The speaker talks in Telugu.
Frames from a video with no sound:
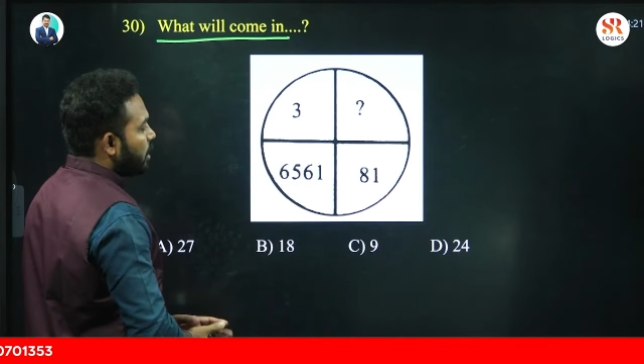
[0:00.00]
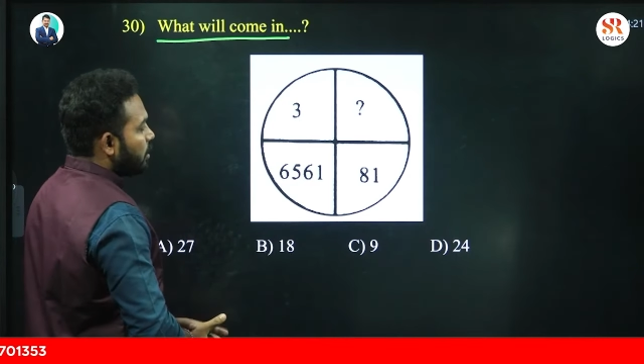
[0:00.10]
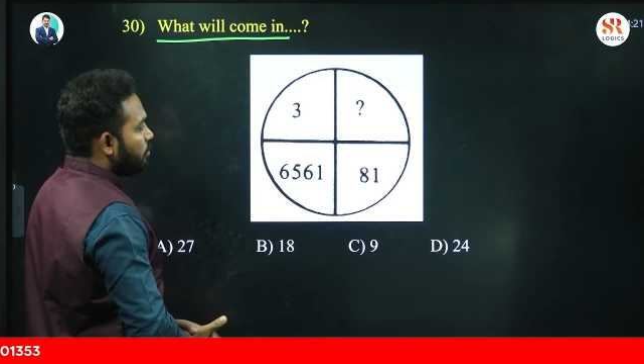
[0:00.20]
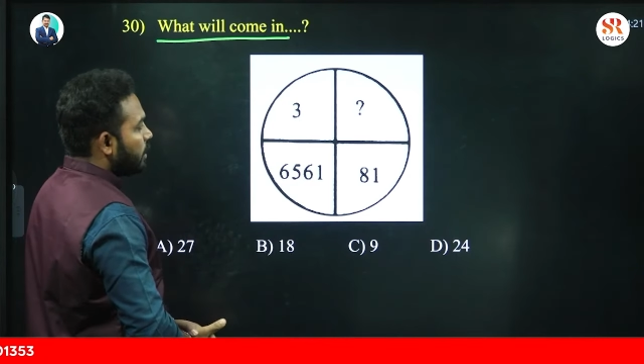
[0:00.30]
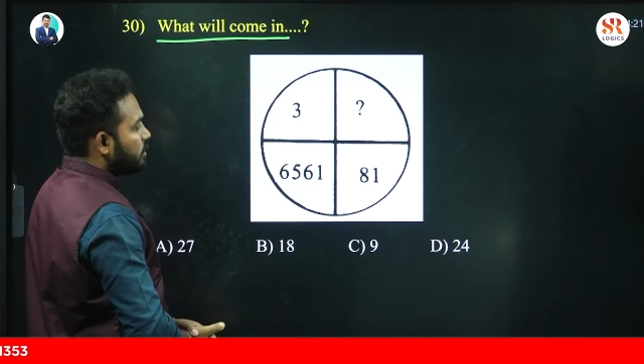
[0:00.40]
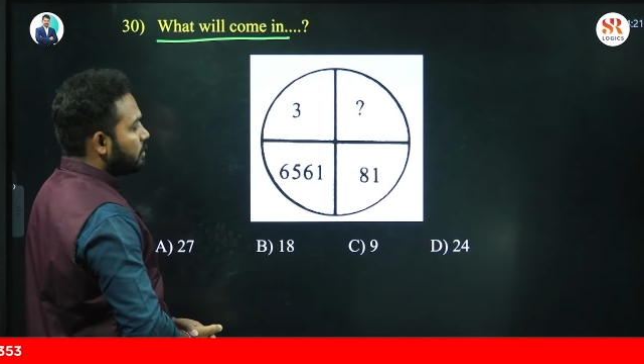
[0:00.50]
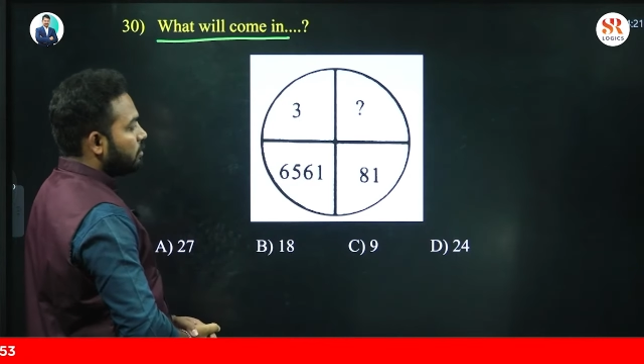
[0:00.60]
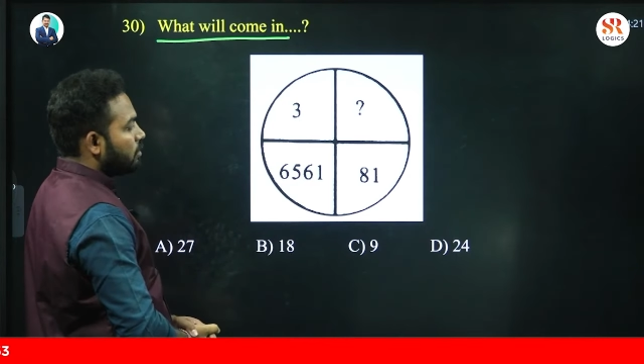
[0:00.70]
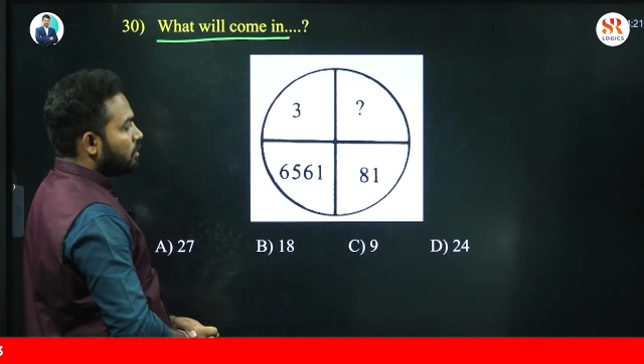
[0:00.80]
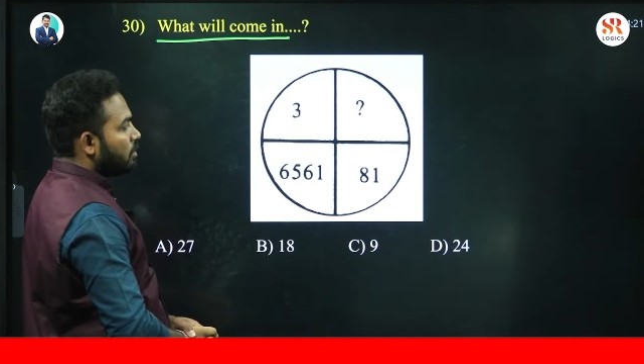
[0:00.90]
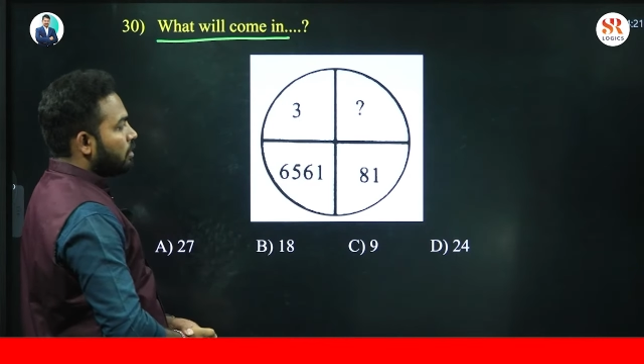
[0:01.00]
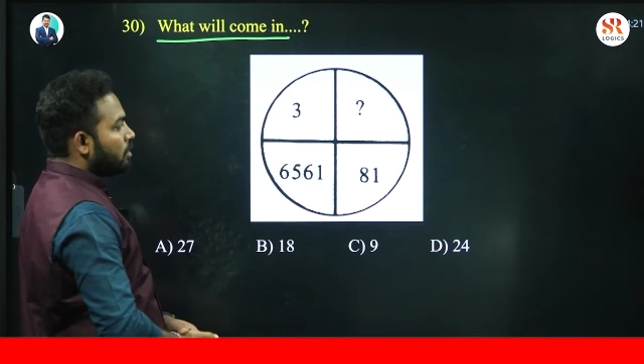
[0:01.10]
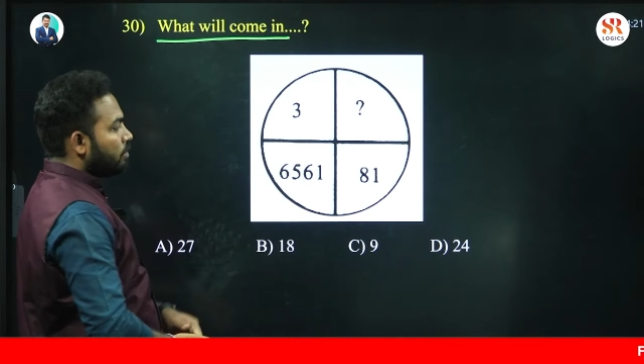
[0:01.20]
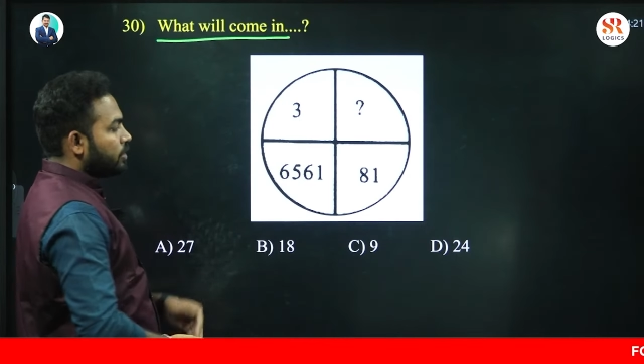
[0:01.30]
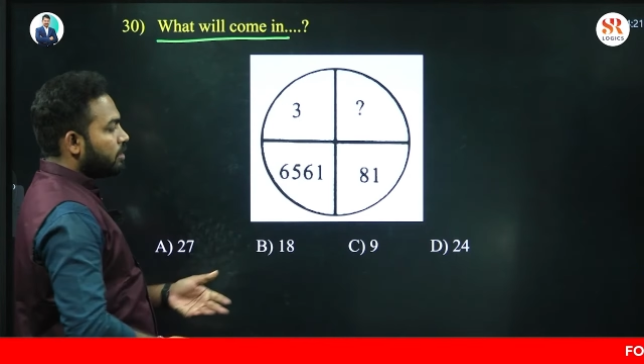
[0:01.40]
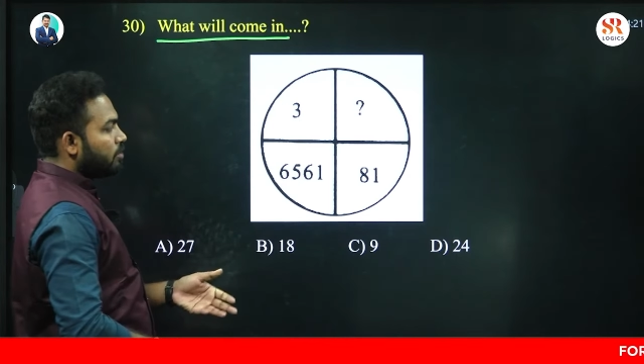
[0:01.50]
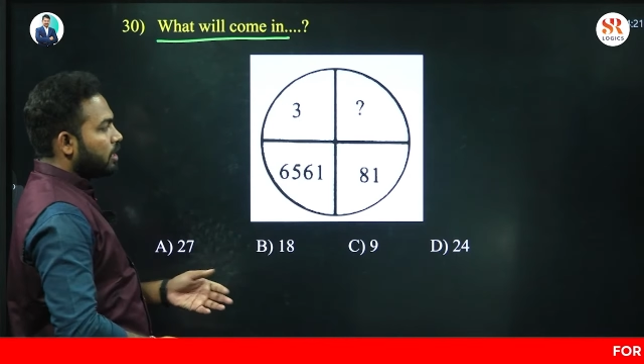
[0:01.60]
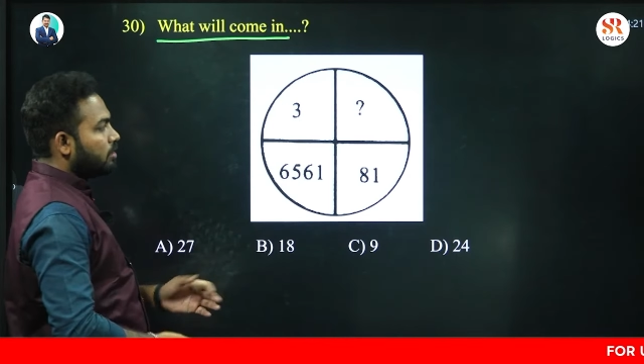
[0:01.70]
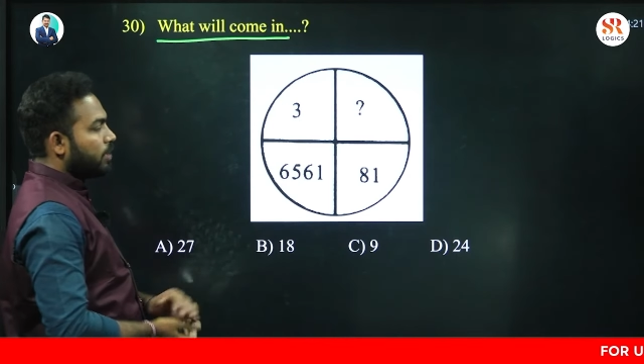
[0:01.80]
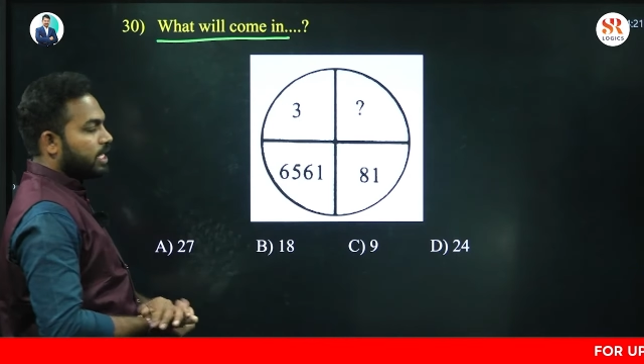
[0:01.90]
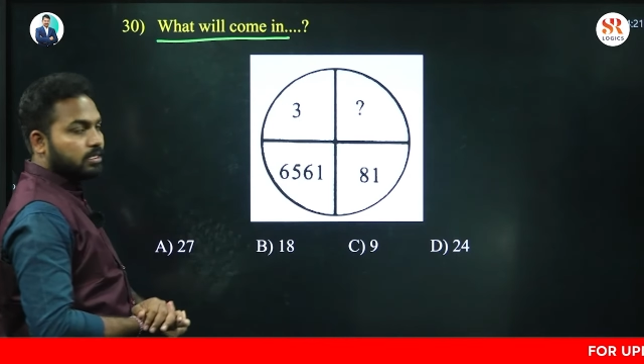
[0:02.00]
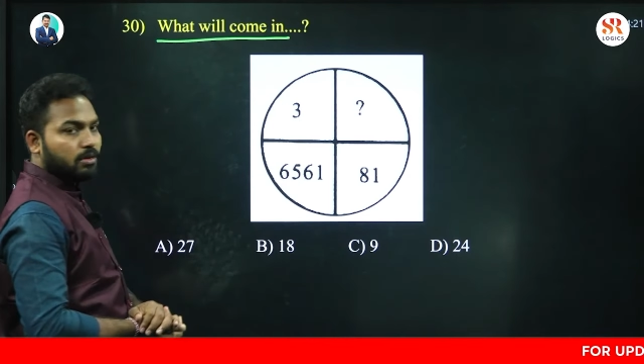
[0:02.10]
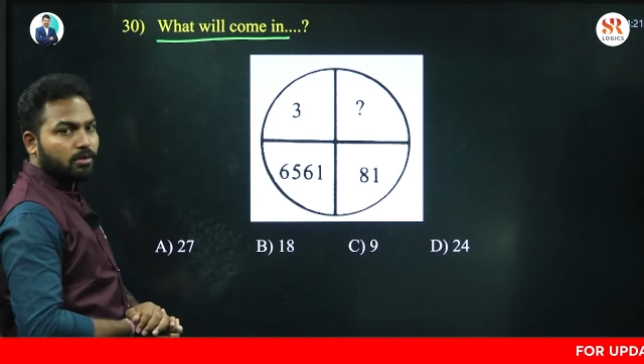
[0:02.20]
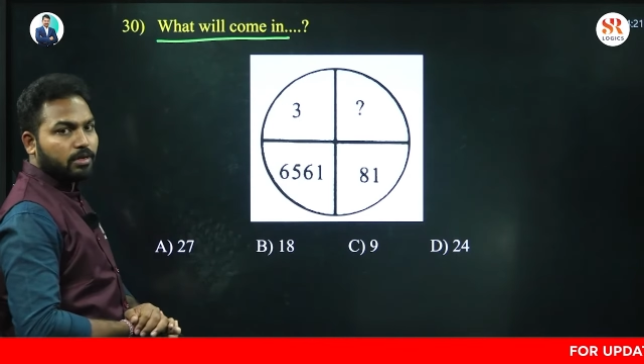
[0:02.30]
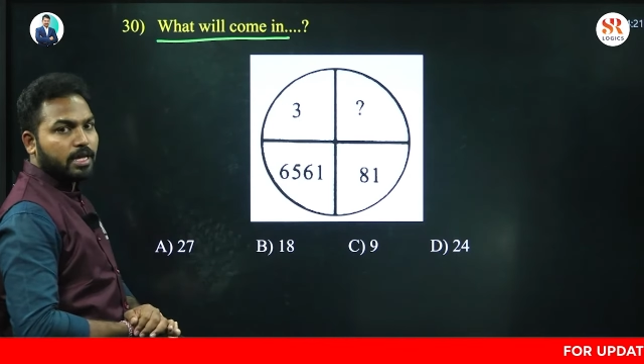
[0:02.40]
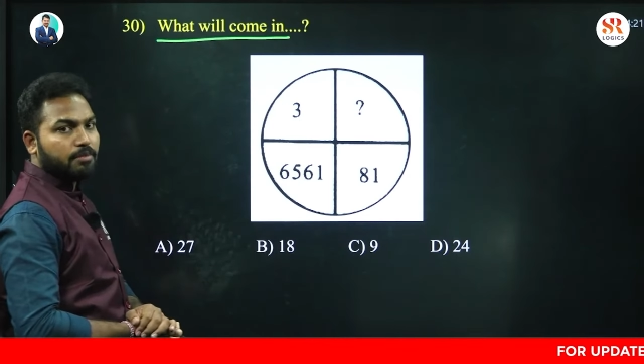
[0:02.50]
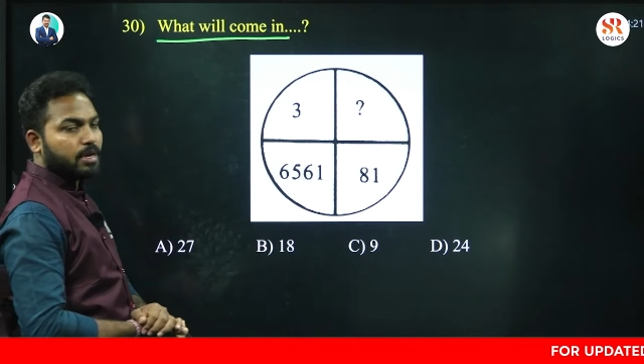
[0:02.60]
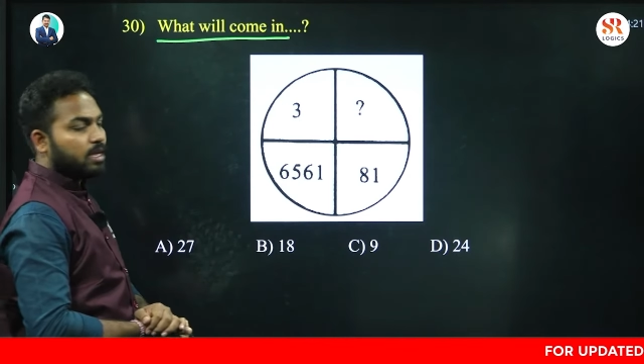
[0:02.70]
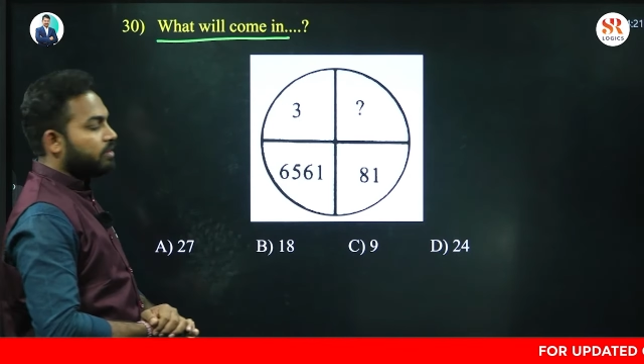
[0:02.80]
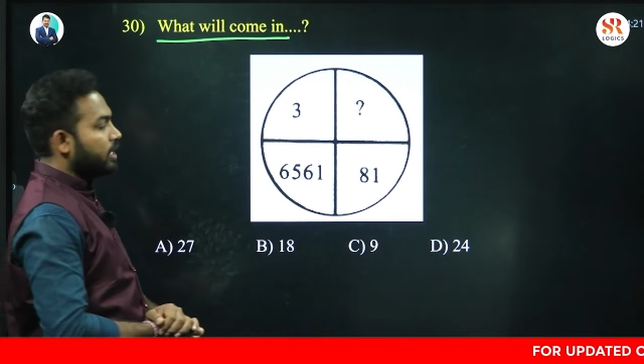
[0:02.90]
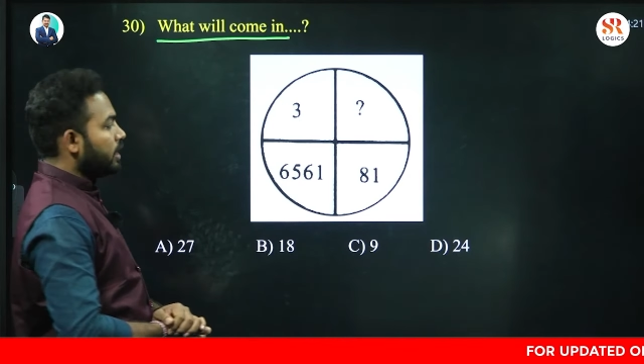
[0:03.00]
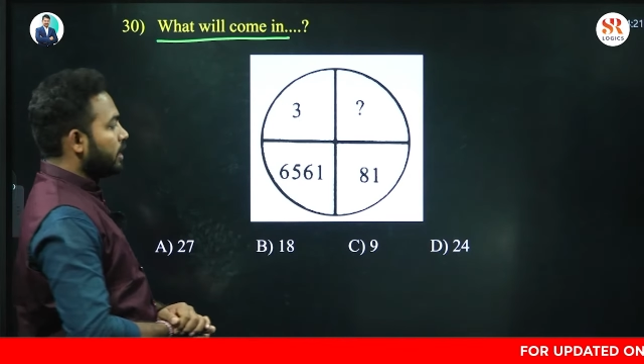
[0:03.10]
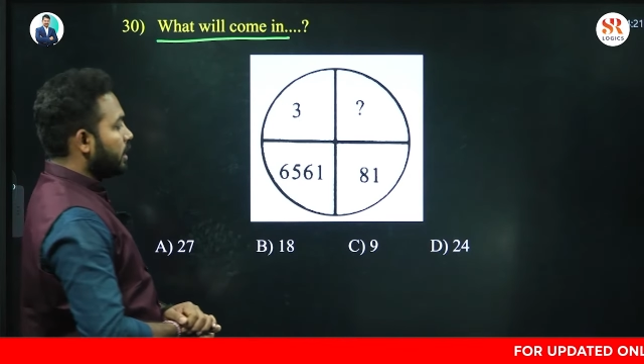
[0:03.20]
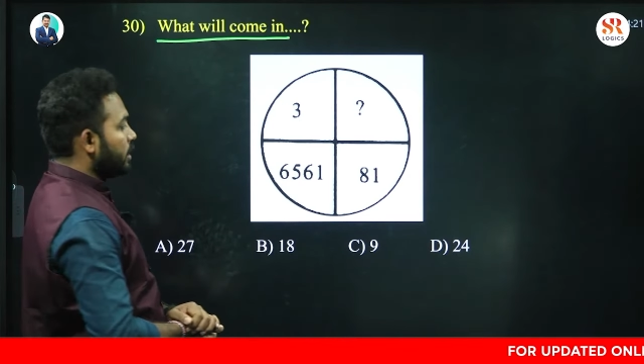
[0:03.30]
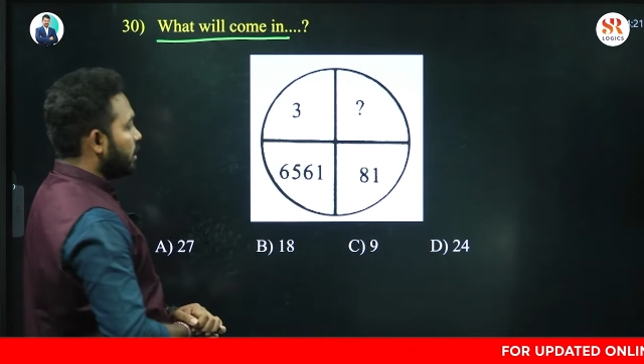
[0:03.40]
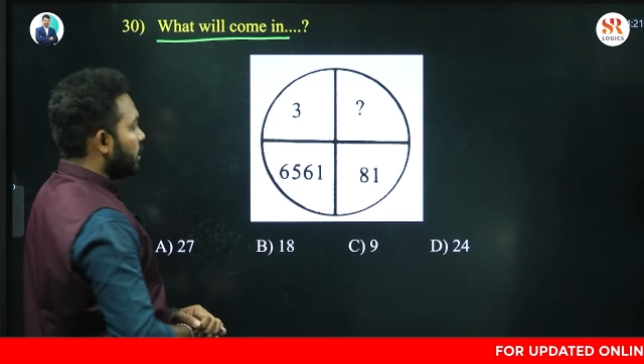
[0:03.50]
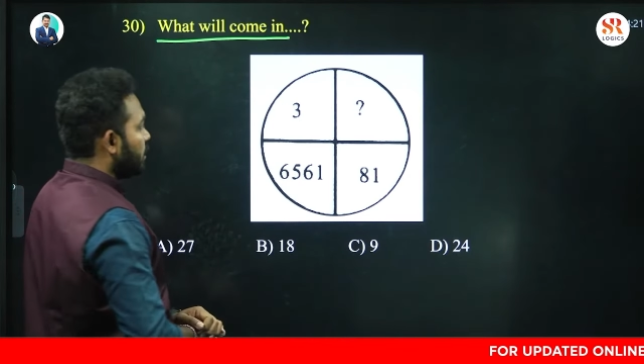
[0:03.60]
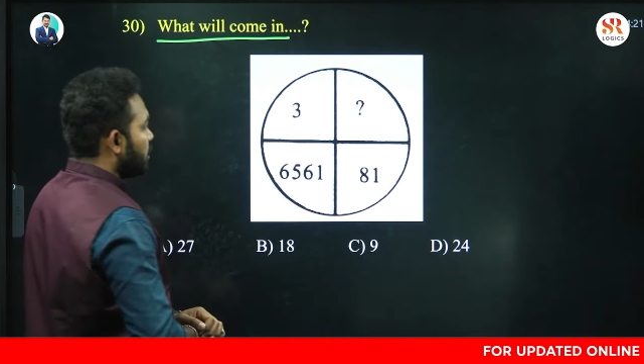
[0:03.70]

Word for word: మార్క్ ప్లేస్లో క్వశ్చన్ మార్క్ ప్లేస్లో ఏం రావాలి అని అడిగండి అండి